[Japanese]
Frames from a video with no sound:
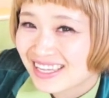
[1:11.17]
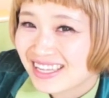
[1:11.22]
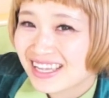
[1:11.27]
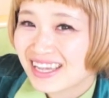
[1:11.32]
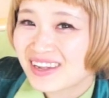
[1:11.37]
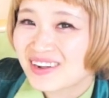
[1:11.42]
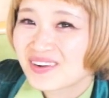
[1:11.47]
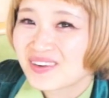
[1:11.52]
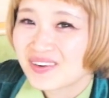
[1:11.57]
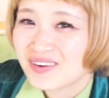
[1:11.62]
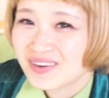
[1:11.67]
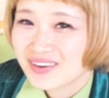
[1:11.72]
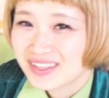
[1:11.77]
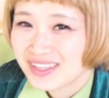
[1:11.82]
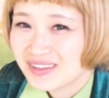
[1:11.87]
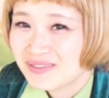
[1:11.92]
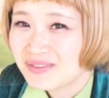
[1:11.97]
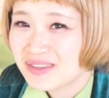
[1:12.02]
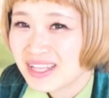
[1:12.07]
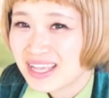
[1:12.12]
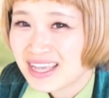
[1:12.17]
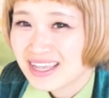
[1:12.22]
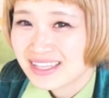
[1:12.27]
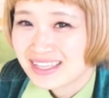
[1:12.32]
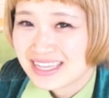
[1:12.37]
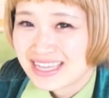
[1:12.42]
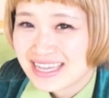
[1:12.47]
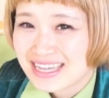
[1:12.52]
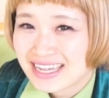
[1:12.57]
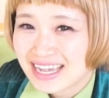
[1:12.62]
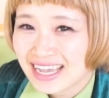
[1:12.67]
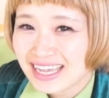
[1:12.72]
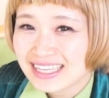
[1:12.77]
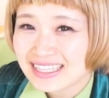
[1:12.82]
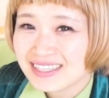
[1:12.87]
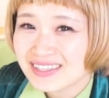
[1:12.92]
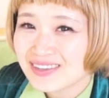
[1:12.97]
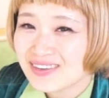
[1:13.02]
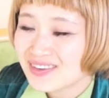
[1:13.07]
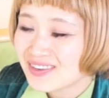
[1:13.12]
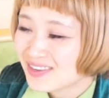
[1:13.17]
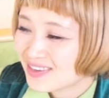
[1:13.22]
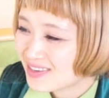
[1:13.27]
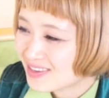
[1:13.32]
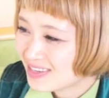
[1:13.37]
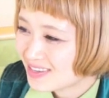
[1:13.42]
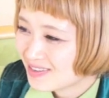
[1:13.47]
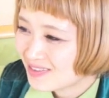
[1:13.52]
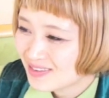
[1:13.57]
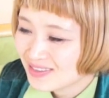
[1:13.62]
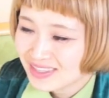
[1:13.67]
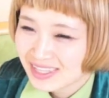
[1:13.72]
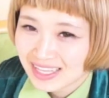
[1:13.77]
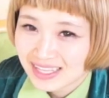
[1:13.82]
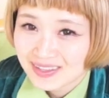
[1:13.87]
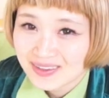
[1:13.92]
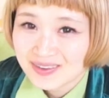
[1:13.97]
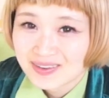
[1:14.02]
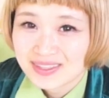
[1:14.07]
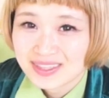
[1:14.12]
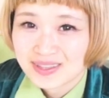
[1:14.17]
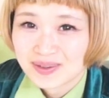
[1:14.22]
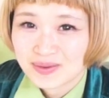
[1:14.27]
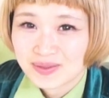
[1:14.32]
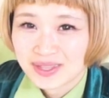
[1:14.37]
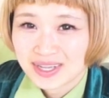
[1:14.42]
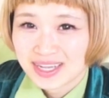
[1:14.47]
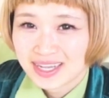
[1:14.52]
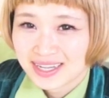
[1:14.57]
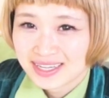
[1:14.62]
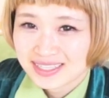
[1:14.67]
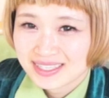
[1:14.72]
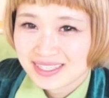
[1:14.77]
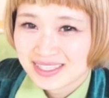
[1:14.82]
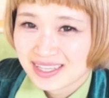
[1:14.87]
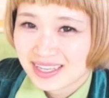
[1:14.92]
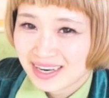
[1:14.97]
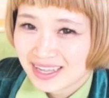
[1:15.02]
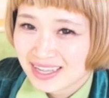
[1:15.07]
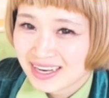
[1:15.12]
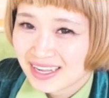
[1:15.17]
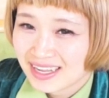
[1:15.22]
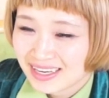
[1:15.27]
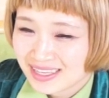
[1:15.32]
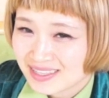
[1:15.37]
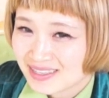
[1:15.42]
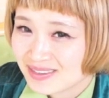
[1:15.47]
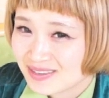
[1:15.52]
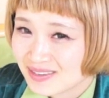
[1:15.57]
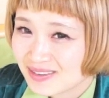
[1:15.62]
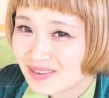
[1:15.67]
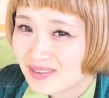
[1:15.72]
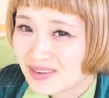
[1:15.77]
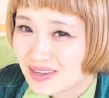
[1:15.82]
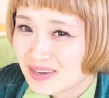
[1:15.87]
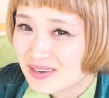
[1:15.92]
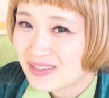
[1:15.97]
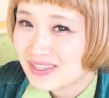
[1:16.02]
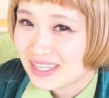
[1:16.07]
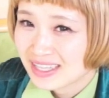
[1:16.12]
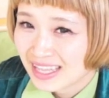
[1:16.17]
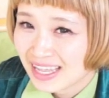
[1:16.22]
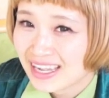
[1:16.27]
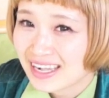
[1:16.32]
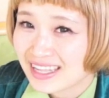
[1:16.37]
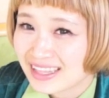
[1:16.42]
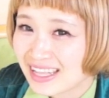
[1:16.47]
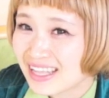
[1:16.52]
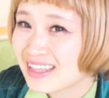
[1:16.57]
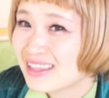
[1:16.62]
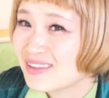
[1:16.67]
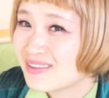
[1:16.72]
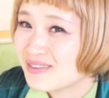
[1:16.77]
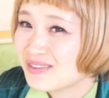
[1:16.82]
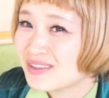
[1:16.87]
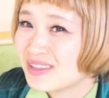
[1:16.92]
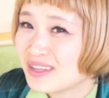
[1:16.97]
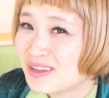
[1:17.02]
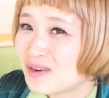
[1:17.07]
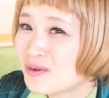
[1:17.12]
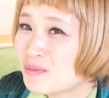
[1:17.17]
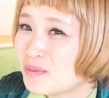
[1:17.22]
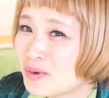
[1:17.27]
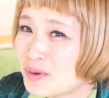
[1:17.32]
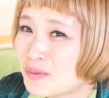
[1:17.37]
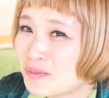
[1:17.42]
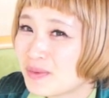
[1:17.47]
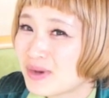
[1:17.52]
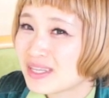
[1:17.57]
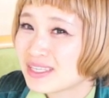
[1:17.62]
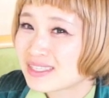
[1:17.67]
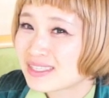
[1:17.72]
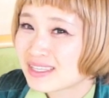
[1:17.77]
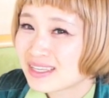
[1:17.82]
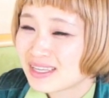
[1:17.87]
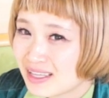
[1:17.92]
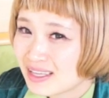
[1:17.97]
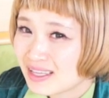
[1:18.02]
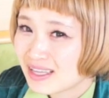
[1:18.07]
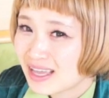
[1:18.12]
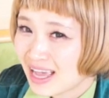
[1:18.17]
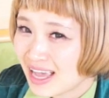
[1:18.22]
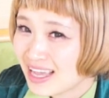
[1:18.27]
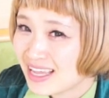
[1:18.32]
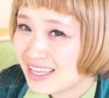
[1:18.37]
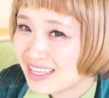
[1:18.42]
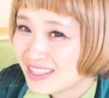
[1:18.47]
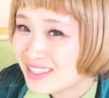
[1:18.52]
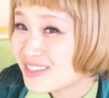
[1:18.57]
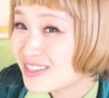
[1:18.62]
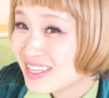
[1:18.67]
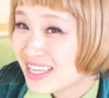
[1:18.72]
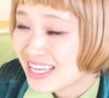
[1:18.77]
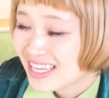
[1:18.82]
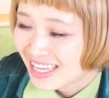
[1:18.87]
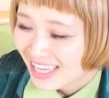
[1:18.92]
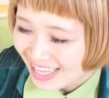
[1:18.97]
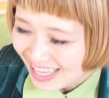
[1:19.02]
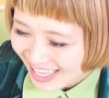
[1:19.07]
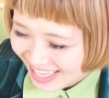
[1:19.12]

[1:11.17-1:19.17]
結構でもね意外と女の子ってお腹がすいたらイライラする子いるんじゃないかなっていうふうに思いますはい次